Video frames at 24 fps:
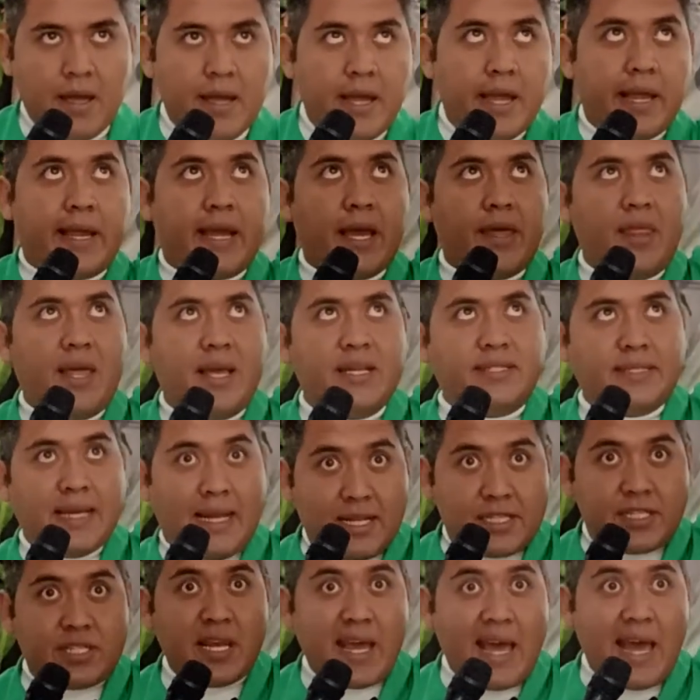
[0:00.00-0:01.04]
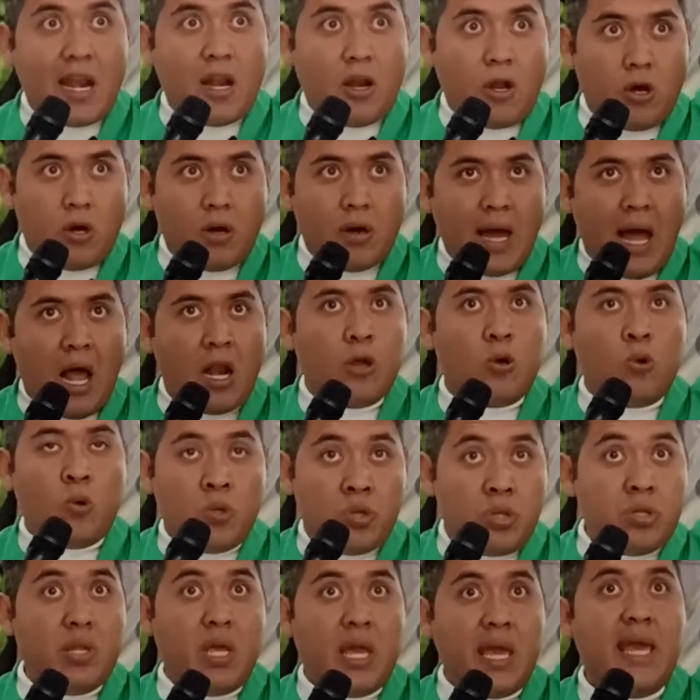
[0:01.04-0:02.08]
Y que desde el cielo
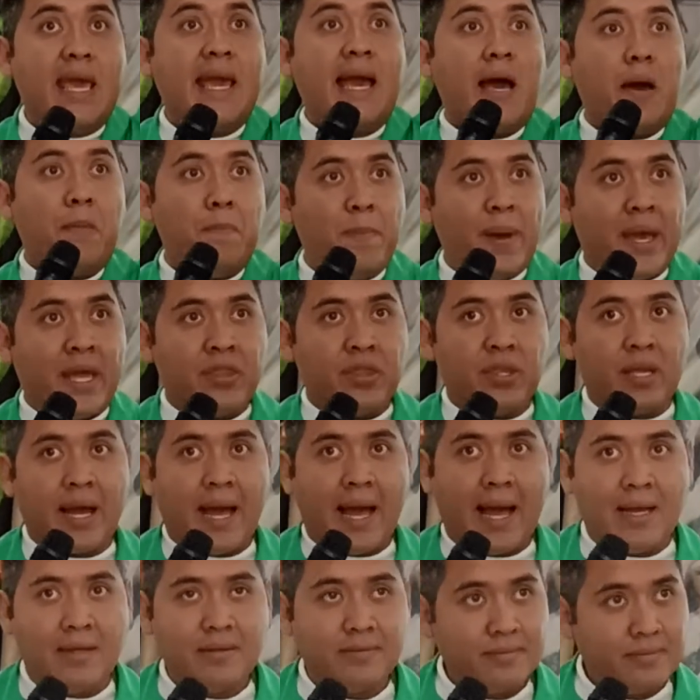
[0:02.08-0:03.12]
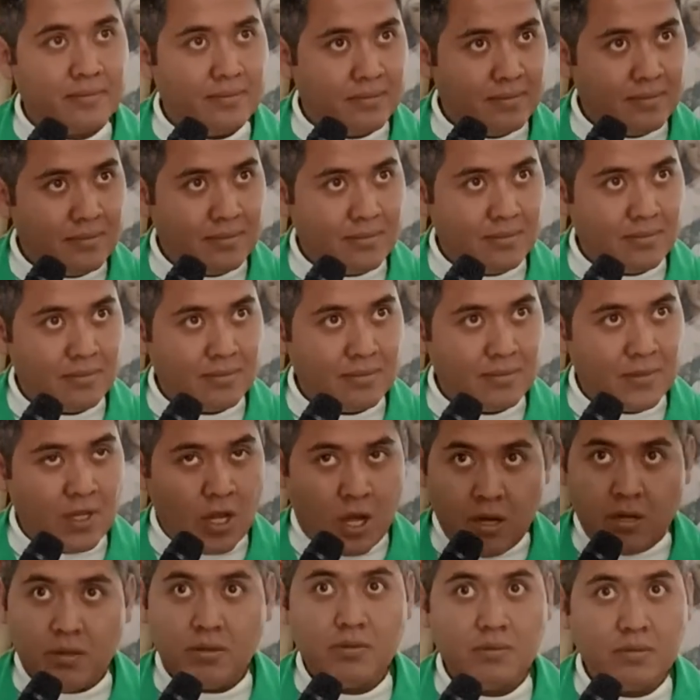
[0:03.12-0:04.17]
algún día vendrá,
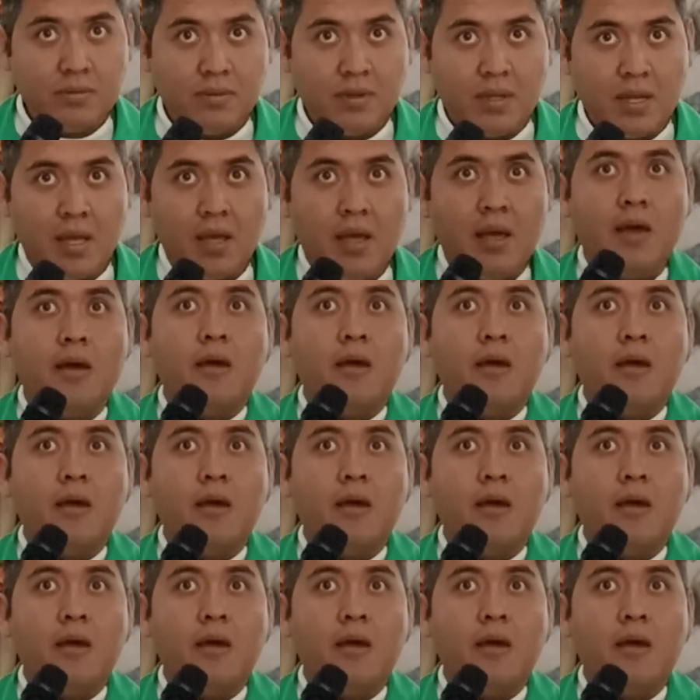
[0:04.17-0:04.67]
¿no?